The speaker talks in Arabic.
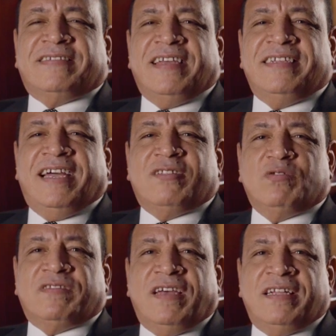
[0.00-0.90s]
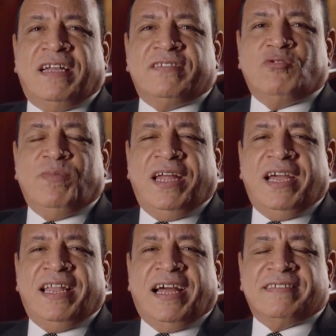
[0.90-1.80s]
السيدات والسادة
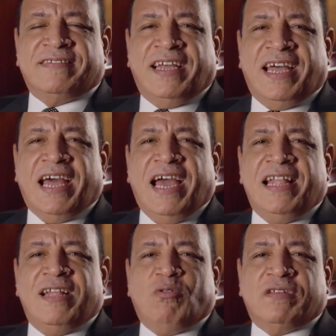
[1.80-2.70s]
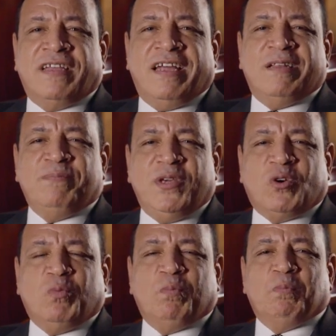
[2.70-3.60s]
الزملاء الأعزاء أهلا وسهلا
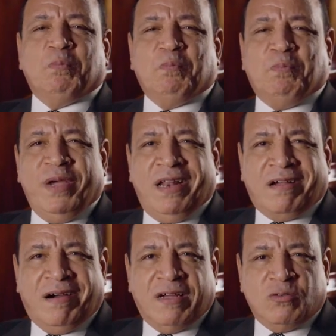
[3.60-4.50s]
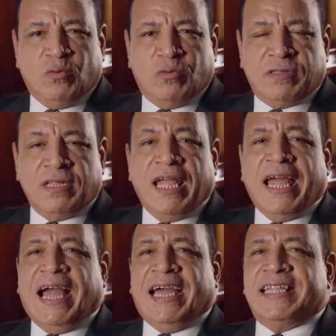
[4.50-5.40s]
بكم بالقانون
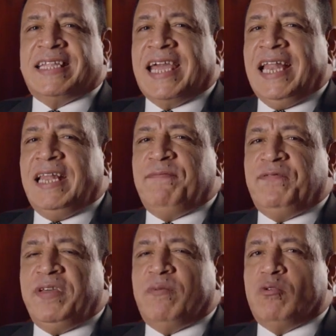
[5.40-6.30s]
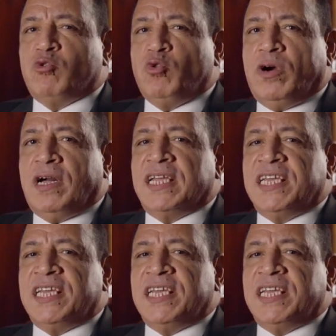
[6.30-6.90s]
هنتكلم في موضوع